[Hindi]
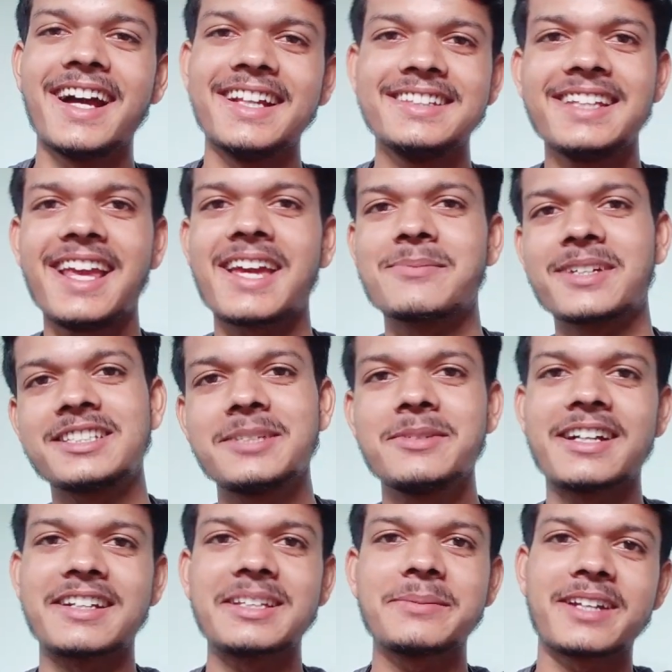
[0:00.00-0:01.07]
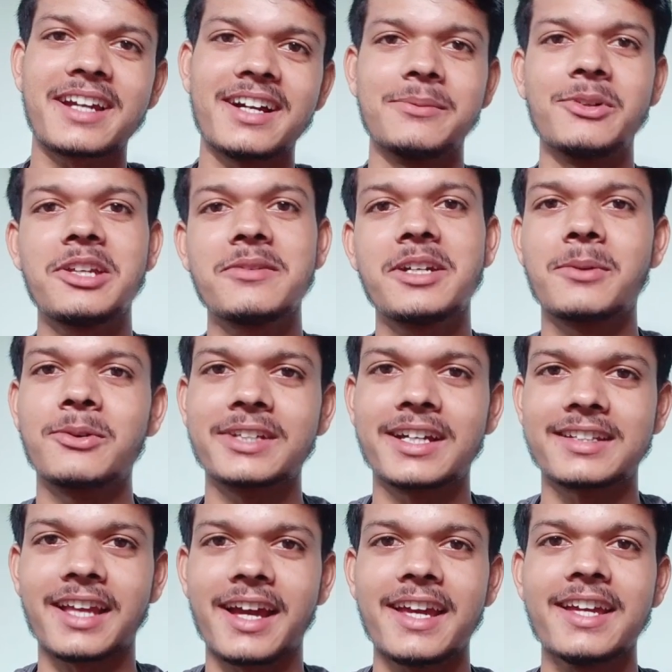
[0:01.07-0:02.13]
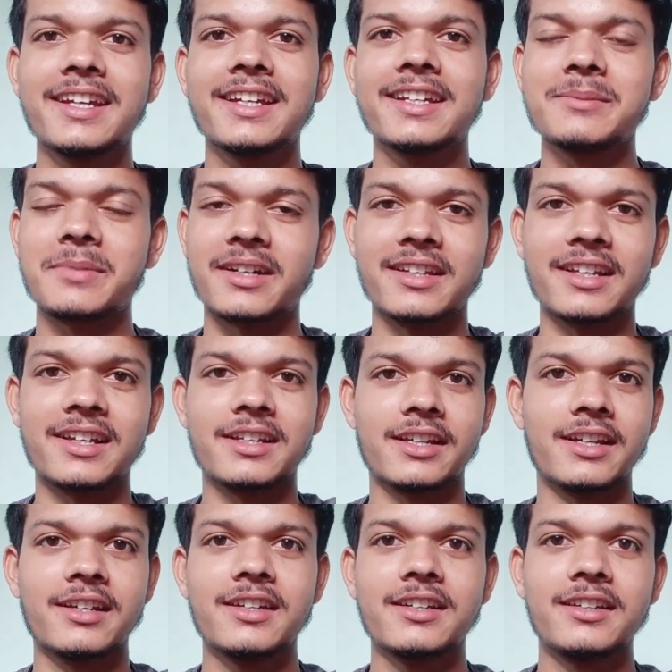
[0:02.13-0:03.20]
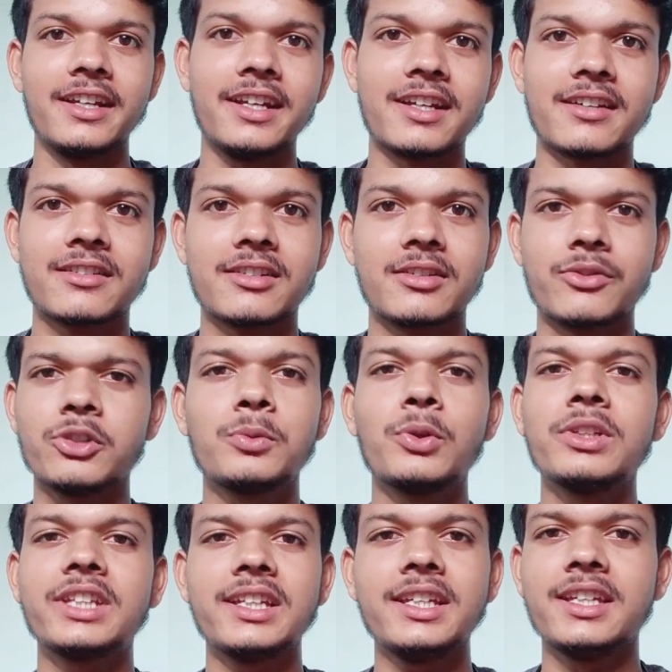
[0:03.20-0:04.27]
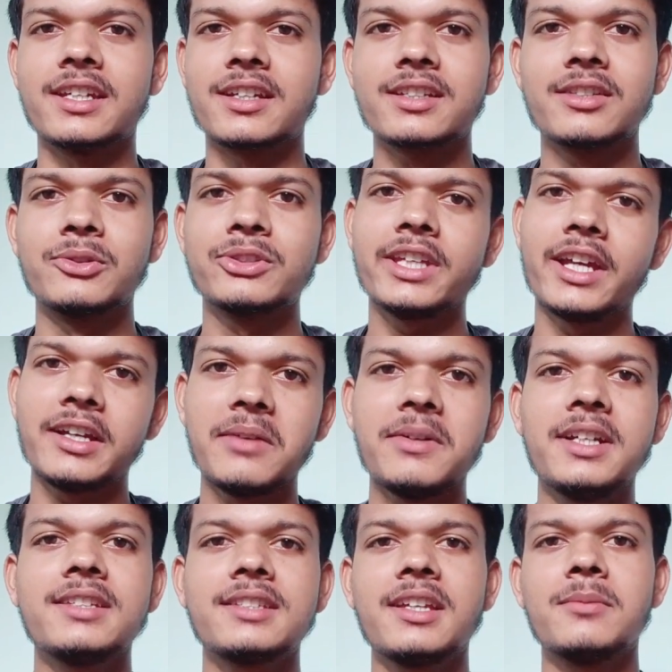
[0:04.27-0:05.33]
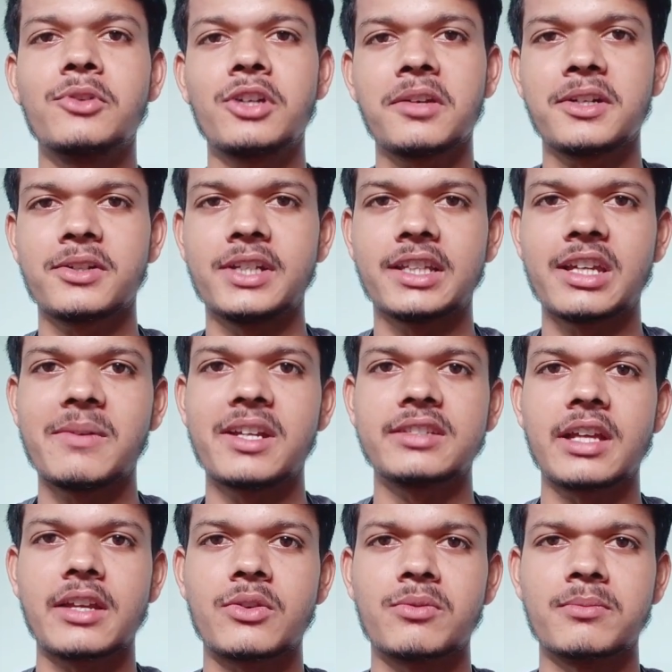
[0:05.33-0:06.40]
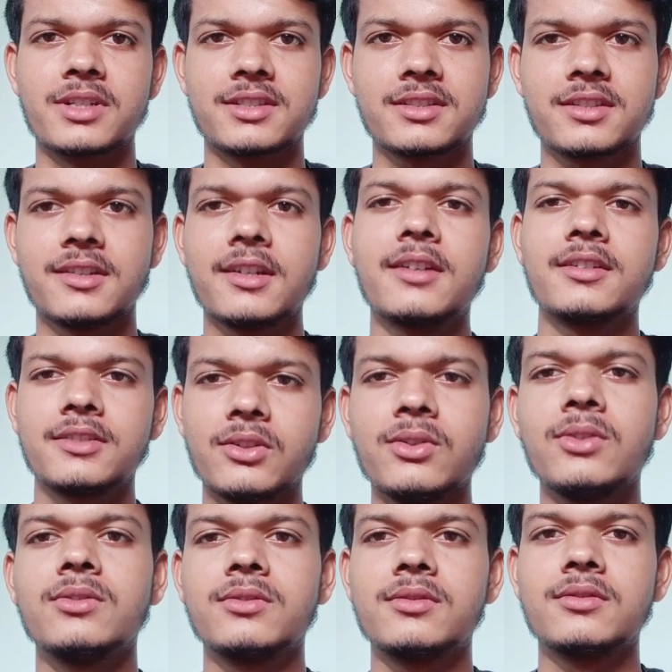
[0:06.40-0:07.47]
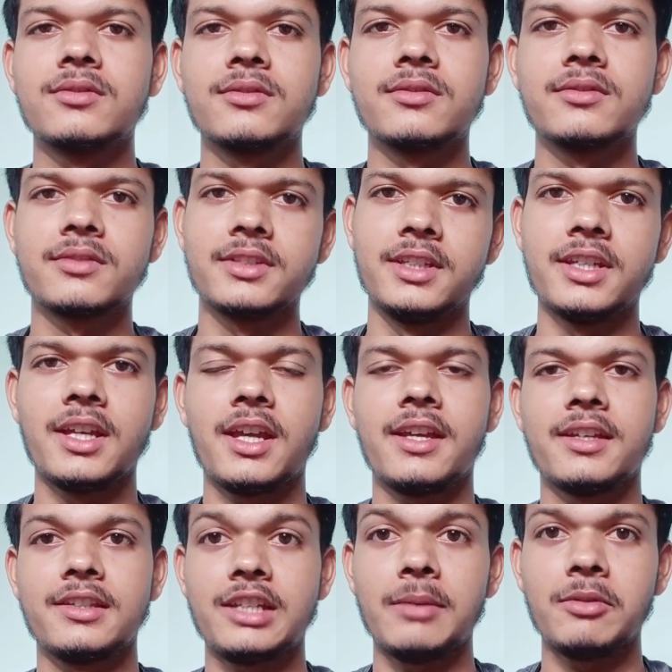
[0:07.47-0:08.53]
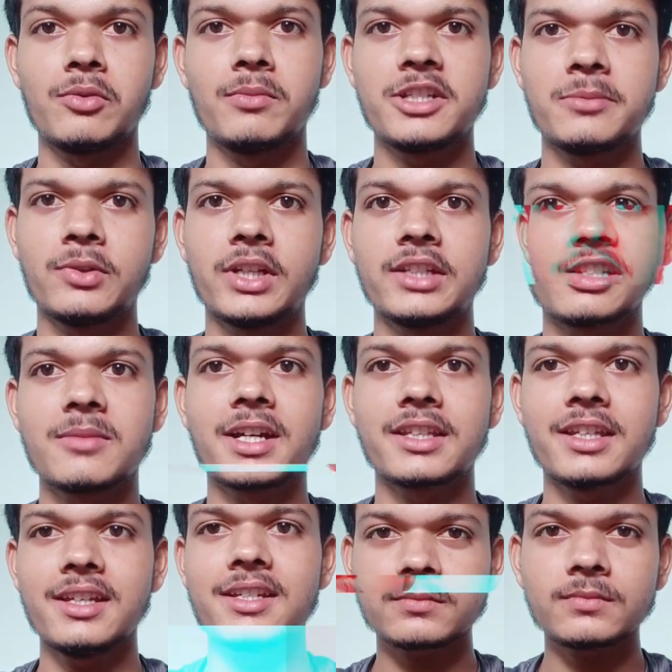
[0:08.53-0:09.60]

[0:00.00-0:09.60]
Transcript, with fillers: अच्छा है मस्ती भी करता है पर हाँ मोटिवेट बहुत करता है पढ़ने के लिए ठीक है कुछ बोलता नहीं है उसकी एक्टिविटीज़ से ही मोटिवेट हो जाते हैं हमारे सारे रूममेट्स तो ये इस टाइप के रूममेट्स भी होना अच्छी बात है